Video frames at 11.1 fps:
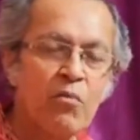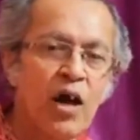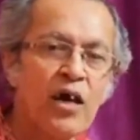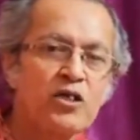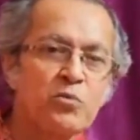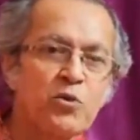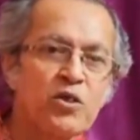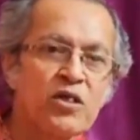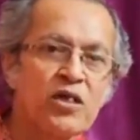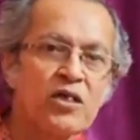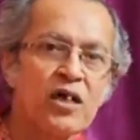মাহেশ
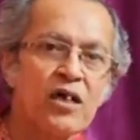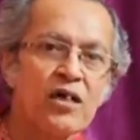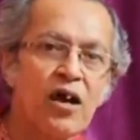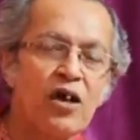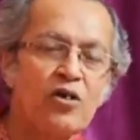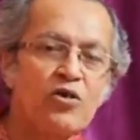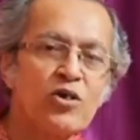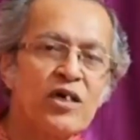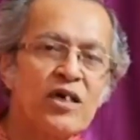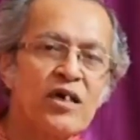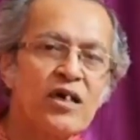প্রত্যাশার
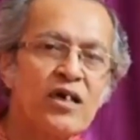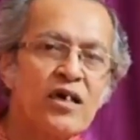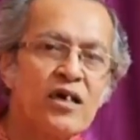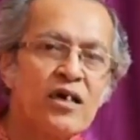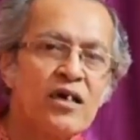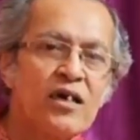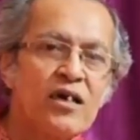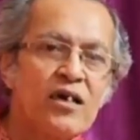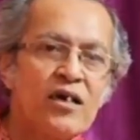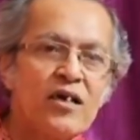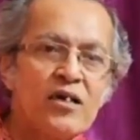আয়োজনে
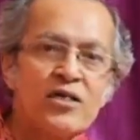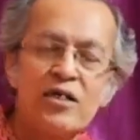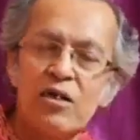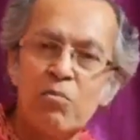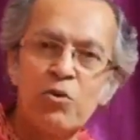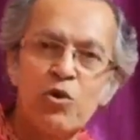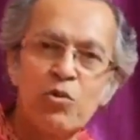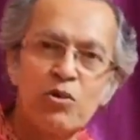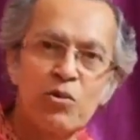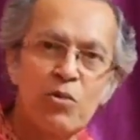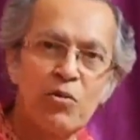শ্রীরামপুর
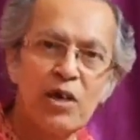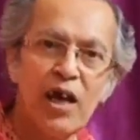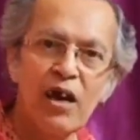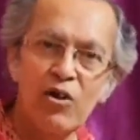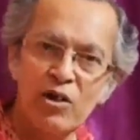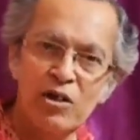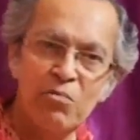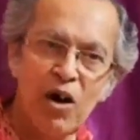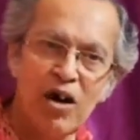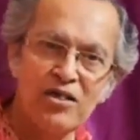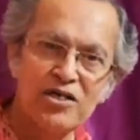রবীন্দ্রভবনে এগারোই
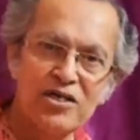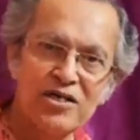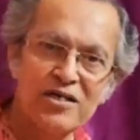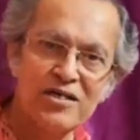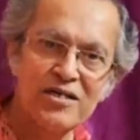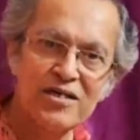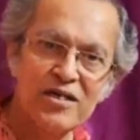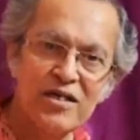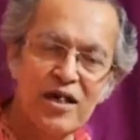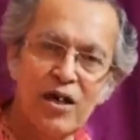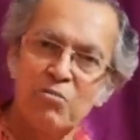মার্চ
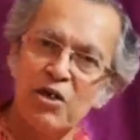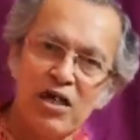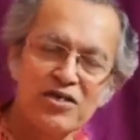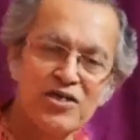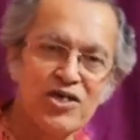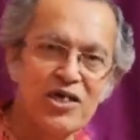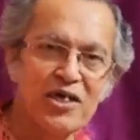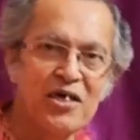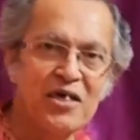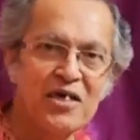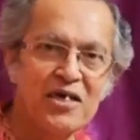আমি আসছি
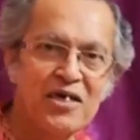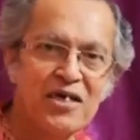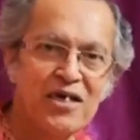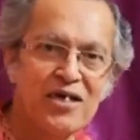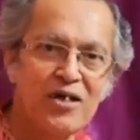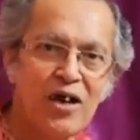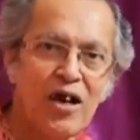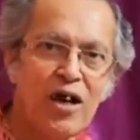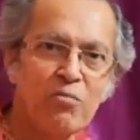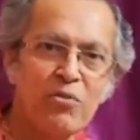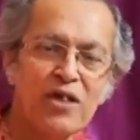
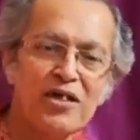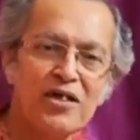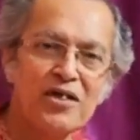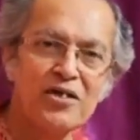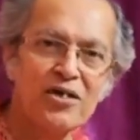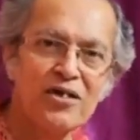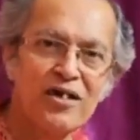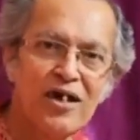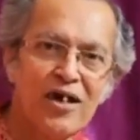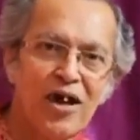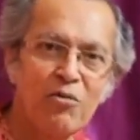আপনাদের
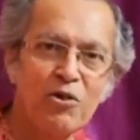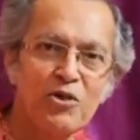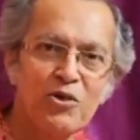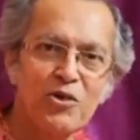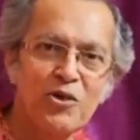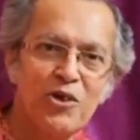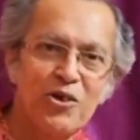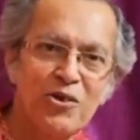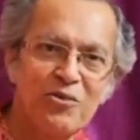আমন্ত্রণ রইল